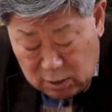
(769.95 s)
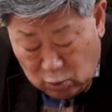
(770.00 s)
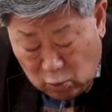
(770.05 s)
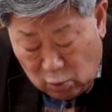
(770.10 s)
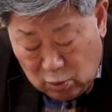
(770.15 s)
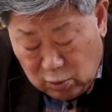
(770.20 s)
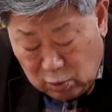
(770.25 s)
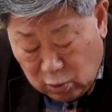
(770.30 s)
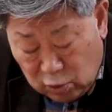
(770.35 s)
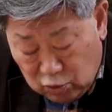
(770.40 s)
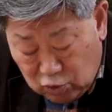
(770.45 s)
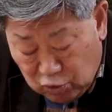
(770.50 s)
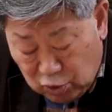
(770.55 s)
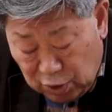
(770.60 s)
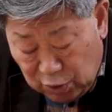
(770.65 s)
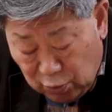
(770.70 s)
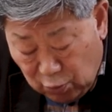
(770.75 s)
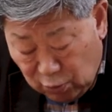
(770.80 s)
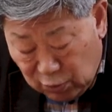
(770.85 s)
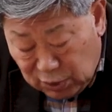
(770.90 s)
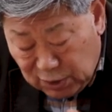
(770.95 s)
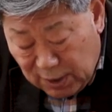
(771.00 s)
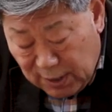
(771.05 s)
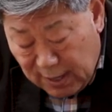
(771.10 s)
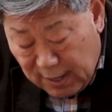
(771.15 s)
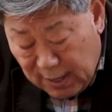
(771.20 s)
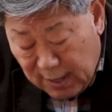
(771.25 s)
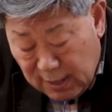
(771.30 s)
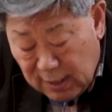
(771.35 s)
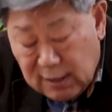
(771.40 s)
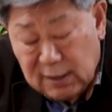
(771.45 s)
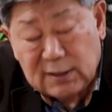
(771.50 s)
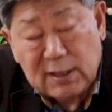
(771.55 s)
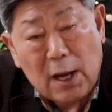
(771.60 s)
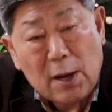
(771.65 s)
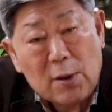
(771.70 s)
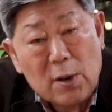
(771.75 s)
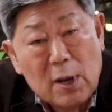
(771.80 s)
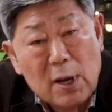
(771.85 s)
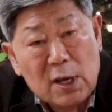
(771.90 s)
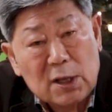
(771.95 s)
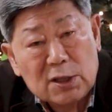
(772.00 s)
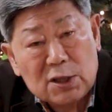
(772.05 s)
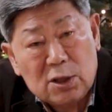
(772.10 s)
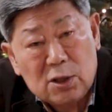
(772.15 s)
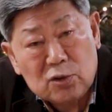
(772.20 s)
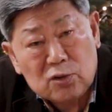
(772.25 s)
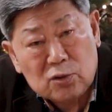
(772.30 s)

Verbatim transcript: 또는 건축인으로서의 사회에